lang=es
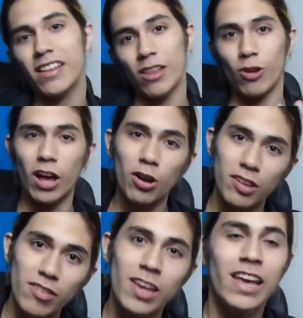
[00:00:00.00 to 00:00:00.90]
para estar al tanto de las
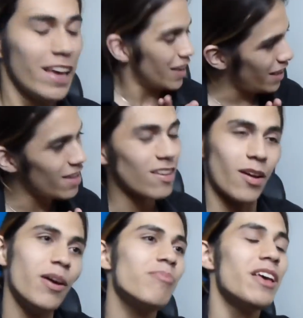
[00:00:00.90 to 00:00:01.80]
cosas Y
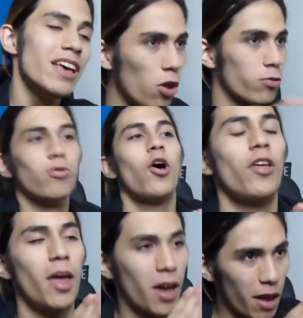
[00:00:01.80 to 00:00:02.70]
ya saben, todos,
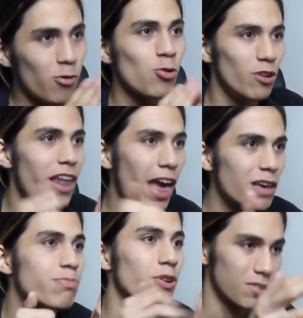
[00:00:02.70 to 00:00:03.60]
todos dejemos un
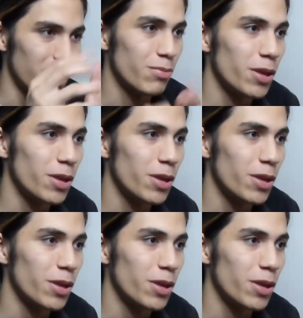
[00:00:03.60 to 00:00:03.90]
like por